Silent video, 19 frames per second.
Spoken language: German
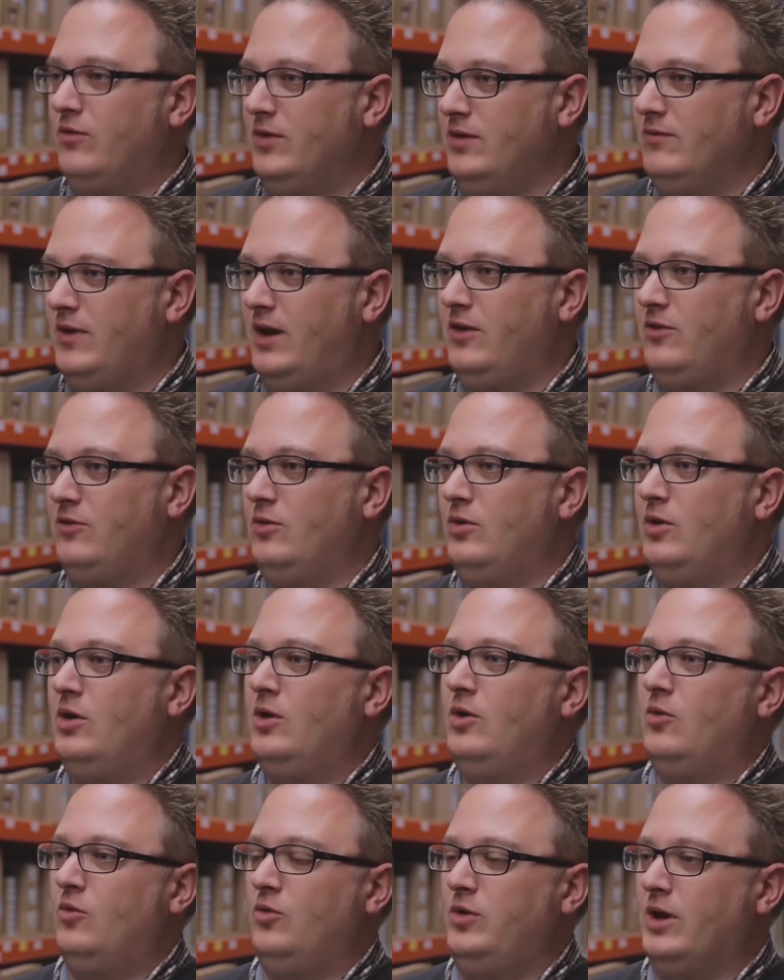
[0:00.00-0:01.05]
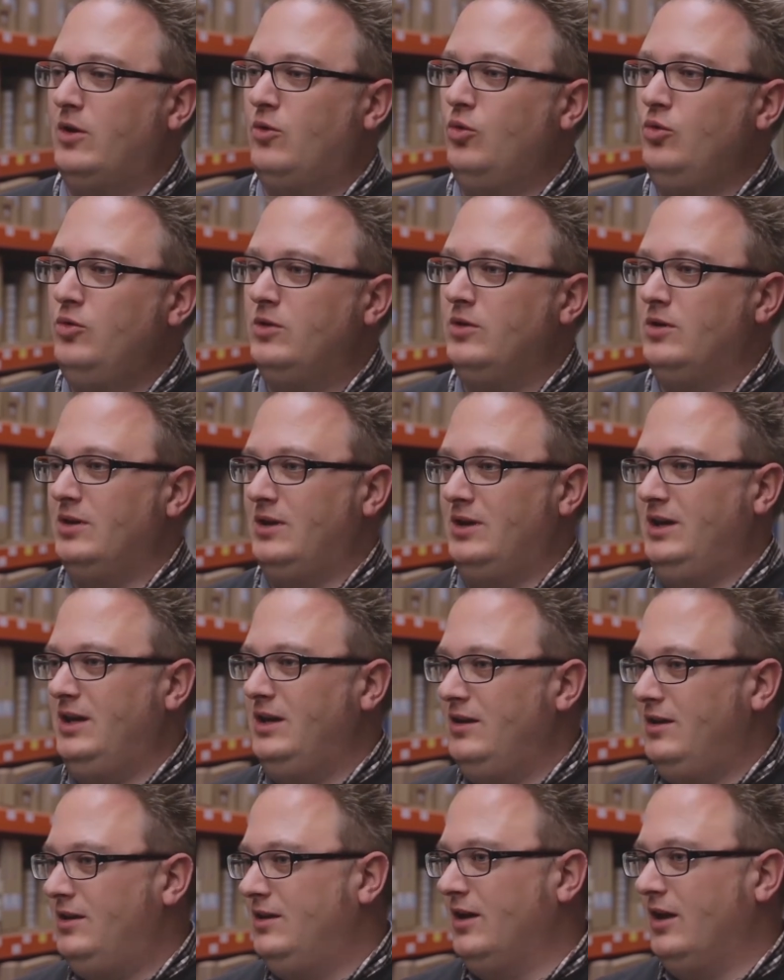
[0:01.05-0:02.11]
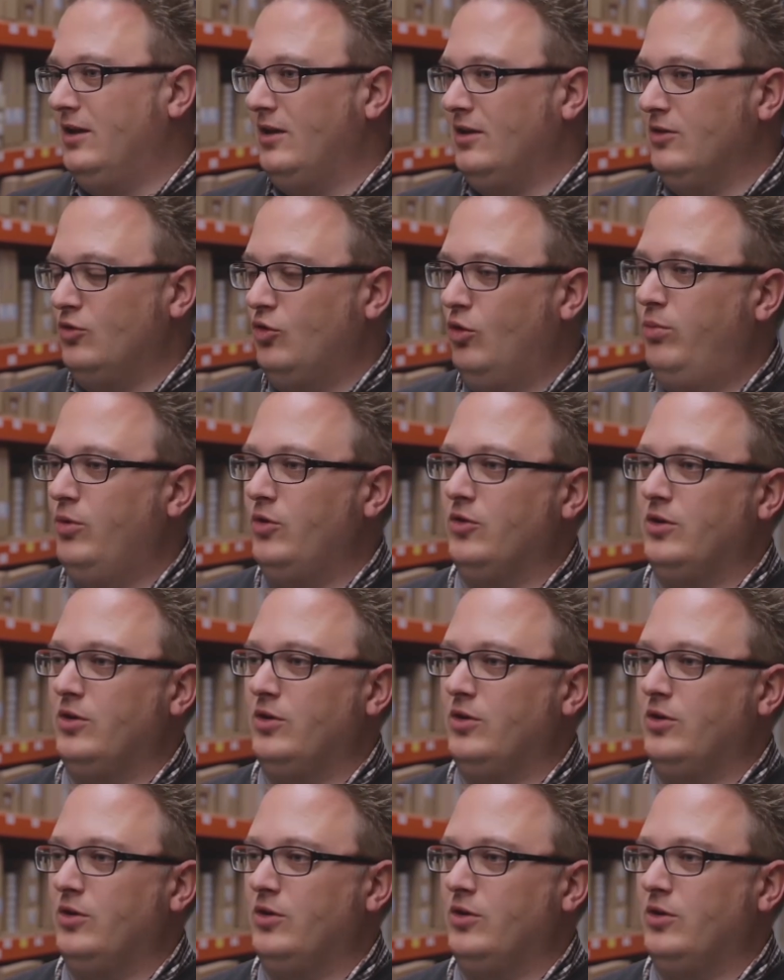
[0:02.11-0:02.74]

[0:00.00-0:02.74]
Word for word: darauf hinweisen und der Kunde geht nicht in eine andere Gruppe,